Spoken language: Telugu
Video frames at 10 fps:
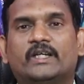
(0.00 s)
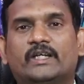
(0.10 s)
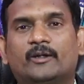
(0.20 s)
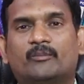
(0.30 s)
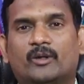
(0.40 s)

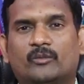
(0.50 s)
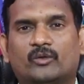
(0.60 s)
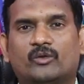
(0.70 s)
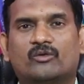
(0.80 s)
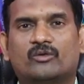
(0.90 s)
ఈ డిప్లొమా
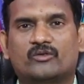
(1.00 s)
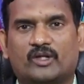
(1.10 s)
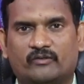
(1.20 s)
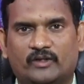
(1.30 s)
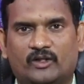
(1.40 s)
కోర్సులు
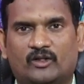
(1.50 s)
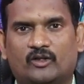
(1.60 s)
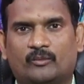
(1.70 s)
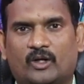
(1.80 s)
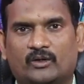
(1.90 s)

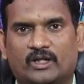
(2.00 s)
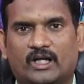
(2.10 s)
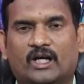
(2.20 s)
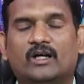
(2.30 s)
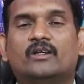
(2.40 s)
సర్టిఫికెట్లతో
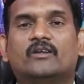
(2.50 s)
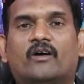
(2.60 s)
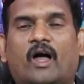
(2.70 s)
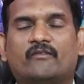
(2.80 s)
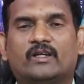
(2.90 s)
పాటుగా
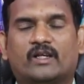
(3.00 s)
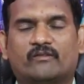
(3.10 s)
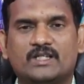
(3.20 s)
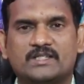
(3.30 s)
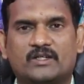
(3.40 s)
అవి
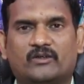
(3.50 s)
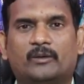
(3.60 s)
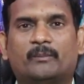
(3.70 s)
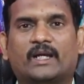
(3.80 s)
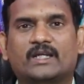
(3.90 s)

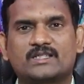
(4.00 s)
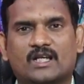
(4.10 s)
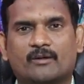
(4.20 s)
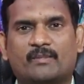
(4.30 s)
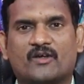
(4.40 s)
నిర్వహించేటువంటి
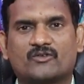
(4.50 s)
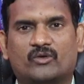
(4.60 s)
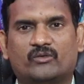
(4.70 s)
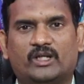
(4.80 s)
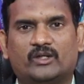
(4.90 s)
పరీక్షలను పాస్
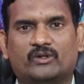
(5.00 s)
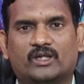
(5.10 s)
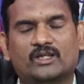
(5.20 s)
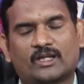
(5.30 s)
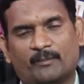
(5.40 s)
అవడం
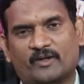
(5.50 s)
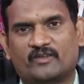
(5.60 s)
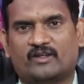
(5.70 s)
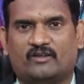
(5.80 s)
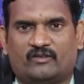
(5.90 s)
అనేటువంటిది
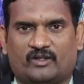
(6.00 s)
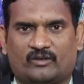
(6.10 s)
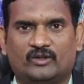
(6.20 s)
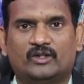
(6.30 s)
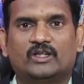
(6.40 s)
తప్పనిసరి
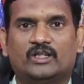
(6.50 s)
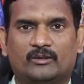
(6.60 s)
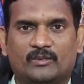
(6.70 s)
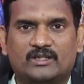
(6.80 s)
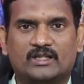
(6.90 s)
చేశారు
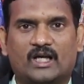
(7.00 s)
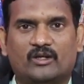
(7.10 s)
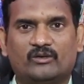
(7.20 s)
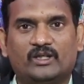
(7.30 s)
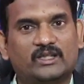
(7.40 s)
ఈ
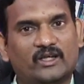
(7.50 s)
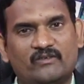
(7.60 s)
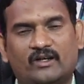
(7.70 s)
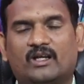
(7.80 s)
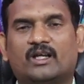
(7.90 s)
మధ్యకాలంలో
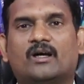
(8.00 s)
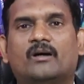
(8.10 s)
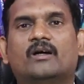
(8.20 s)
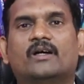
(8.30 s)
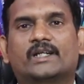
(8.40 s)
ఏజెంట్లుగా
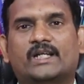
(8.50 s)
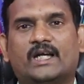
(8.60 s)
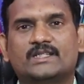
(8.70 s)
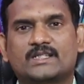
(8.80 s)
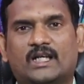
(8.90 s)

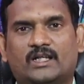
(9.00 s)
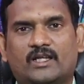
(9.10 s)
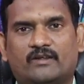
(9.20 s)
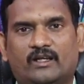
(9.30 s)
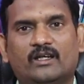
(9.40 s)

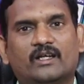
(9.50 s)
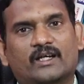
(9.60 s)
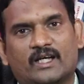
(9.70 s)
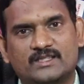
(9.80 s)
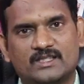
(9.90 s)
రాణించాలన్నా సరే
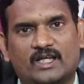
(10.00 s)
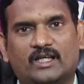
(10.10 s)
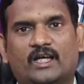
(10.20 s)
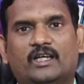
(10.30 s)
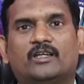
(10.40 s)

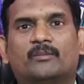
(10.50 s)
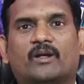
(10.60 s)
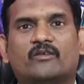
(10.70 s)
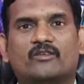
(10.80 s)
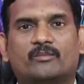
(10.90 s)
ఖచ్చితంగా ఈ
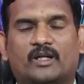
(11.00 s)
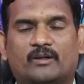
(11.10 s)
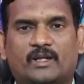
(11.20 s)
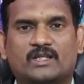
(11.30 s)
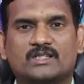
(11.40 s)
ప్రవేశ
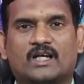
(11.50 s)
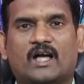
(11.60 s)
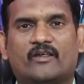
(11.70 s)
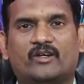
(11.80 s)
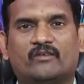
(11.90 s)
పరీక్షకు
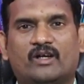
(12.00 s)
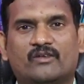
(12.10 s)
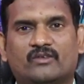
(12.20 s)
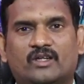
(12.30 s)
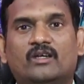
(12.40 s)

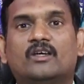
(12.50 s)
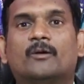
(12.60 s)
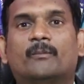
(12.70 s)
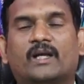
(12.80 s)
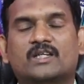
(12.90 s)
హాజరవ్వాల్సిందే
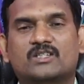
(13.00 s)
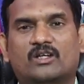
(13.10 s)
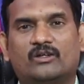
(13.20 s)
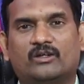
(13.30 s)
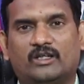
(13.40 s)

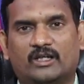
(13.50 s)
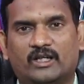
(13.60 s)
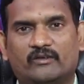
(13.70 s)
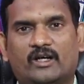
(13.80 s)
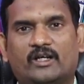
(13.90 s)
పరీక్షల్లో
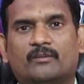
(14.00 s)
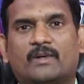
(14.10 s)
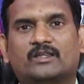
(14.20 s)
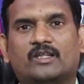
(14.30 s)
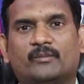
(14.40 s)
నెగ్గిన వారిని
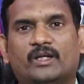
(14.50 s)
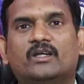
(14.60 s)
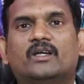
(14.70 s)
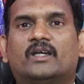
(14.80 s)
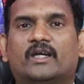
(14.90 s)
మాత్రమే
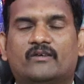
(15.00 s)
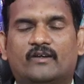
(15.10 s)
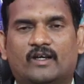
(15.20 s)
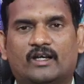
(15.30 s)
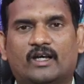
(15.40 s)

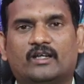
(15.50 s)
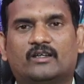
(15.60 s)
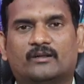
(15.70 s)
ఏజెంట్లుగా